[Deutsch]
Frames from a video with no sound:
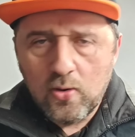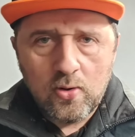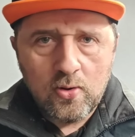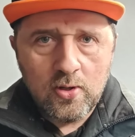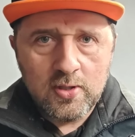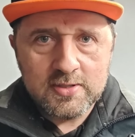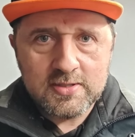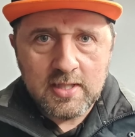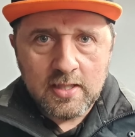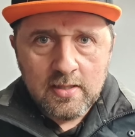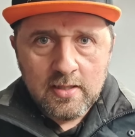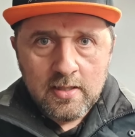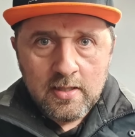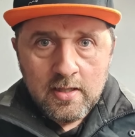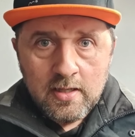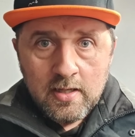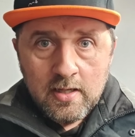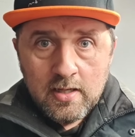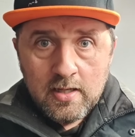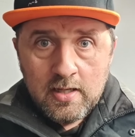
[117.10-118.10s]
Und
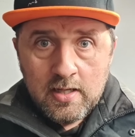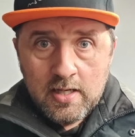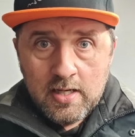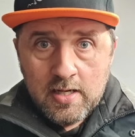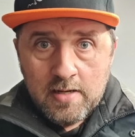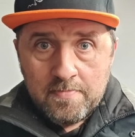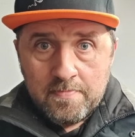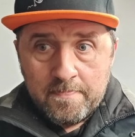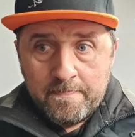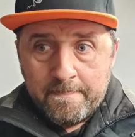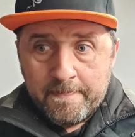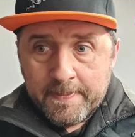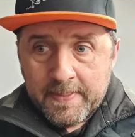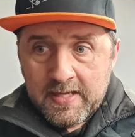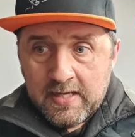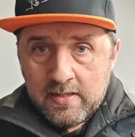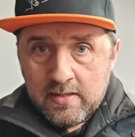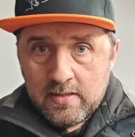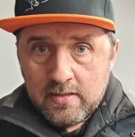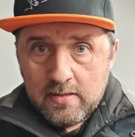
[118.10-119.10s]
ähm,
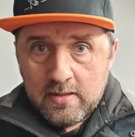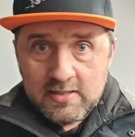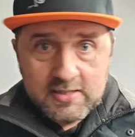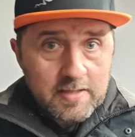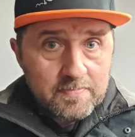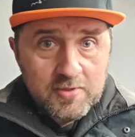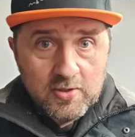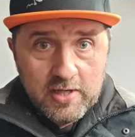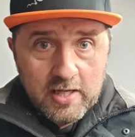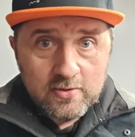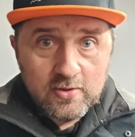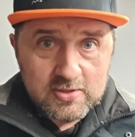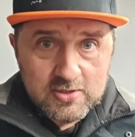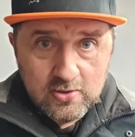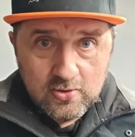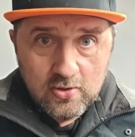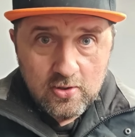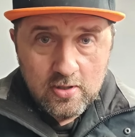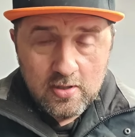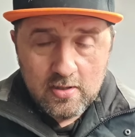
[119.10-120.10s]
es gibt dann auch noch
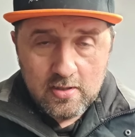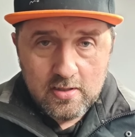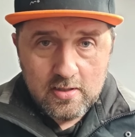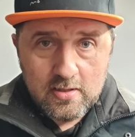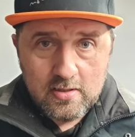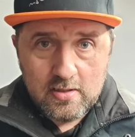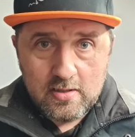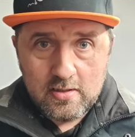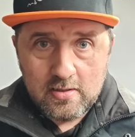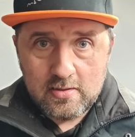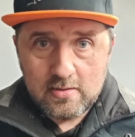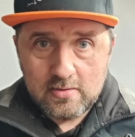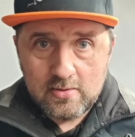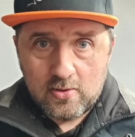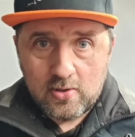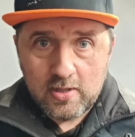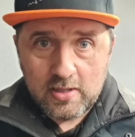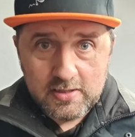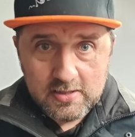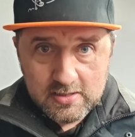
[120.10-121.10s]
so äh,
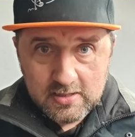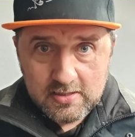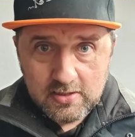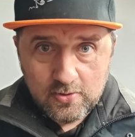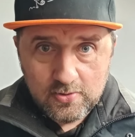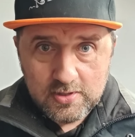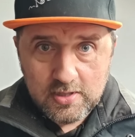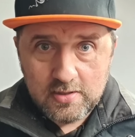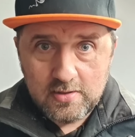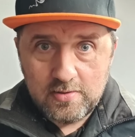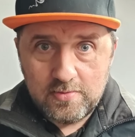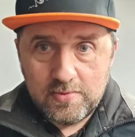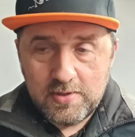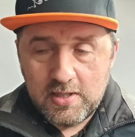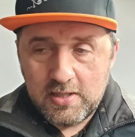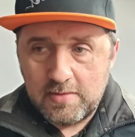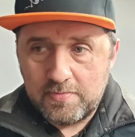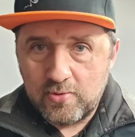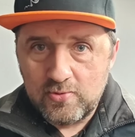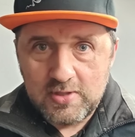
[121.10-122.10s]
Organisationen
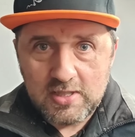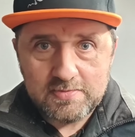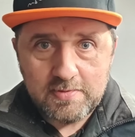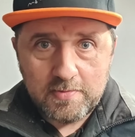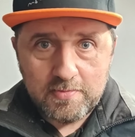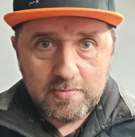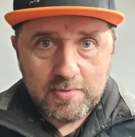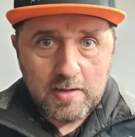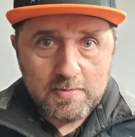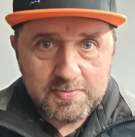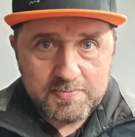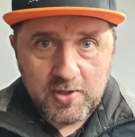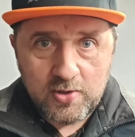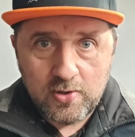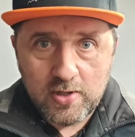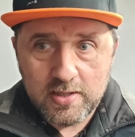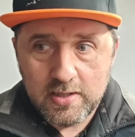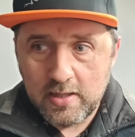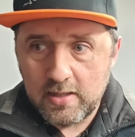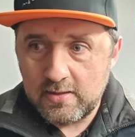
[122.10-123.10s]
wie die
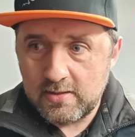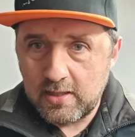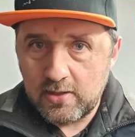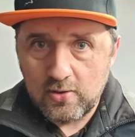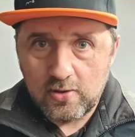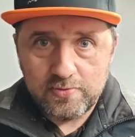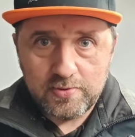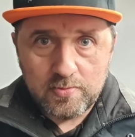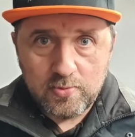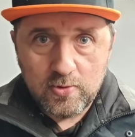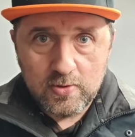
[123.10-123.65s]
Bundeswettbewerbsbehörde, die da